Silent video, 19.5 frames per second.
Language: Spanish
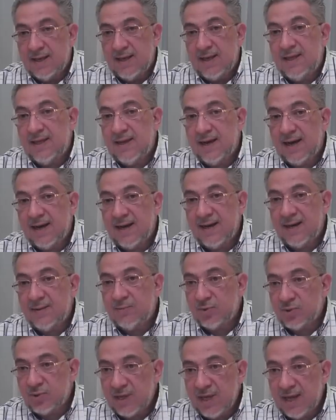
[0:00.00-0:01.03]
y
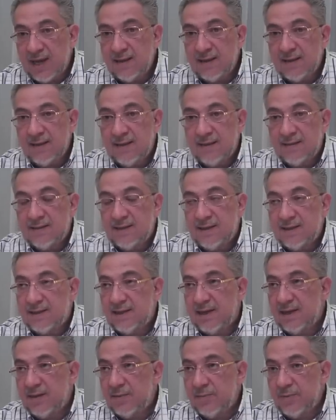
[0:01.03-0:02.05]
dejaríamos ya de
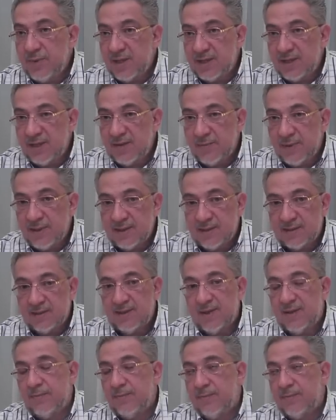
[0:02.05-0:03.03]
ser víctimas de